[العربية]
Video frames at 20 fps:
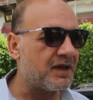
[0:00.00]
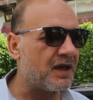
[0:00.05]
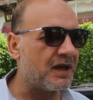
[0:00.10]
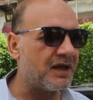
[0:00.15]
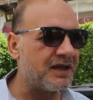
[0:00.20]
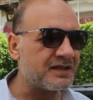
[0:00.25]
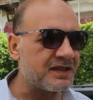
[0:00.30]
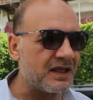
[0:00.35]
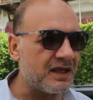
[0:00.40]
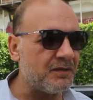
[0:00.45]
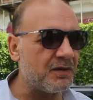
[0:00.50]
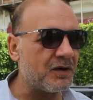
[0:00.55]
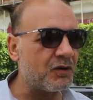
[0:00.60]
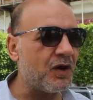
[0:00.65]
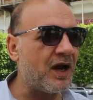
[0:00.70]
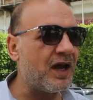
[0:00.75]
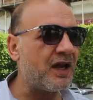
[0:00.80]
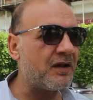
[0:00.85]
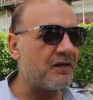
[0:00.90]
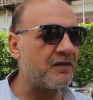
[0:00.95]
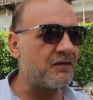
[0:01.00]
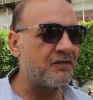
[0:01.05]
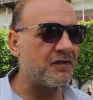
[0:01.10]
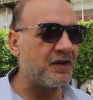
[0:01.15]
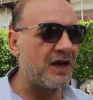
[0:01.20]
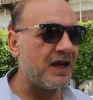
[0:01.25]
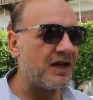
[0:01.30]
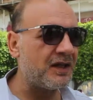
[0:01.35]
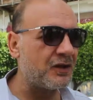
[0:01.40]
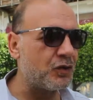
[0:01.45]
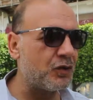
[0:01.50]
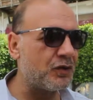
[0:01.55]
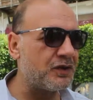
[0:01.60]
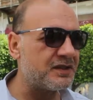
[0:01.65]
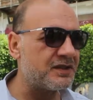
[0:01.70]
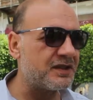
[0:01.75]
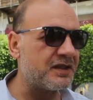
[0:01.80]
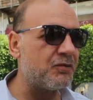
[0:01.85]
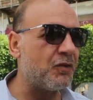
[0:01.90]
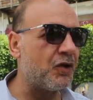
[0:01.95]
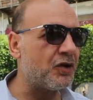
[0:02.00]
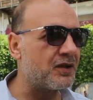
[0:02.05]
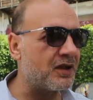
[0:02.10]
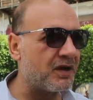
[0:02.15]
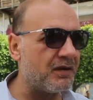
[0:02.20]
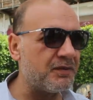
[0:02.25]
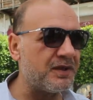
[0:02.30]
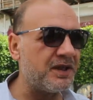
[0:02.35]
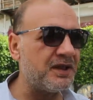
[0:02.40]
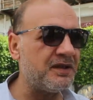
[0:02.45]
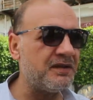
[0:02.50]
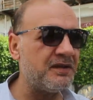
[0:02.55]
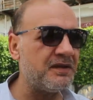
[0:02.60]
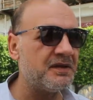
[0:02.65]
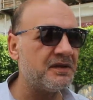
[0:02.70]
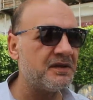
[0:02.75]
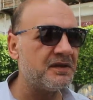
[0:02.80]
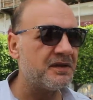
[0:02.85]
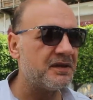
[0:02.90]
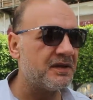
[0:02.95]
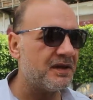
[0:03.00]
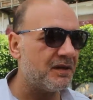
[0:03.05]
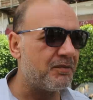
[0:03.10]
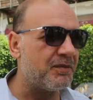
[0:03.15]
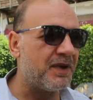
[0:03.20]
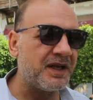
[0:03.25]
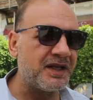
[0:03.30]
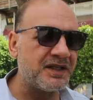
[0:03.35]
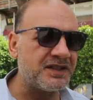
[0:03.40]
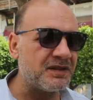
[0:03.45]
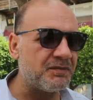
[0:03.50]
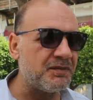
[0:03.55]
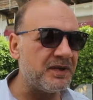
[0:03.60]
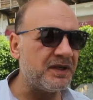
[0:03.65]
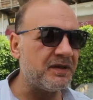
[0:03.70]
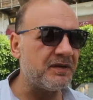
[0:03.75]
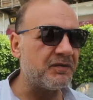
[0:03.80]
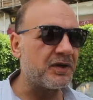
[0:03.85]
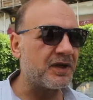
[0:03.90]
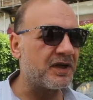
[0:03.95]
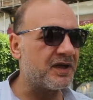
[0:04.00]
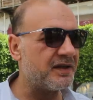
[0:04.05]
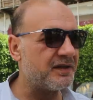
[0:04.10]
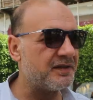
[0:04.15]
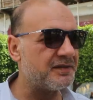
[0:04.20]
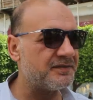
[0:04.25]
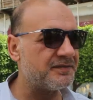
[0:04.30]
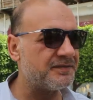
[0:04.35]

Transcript: الله يسلمك واهلا في اهل تونس المحترمين عايشك بلد جميل والله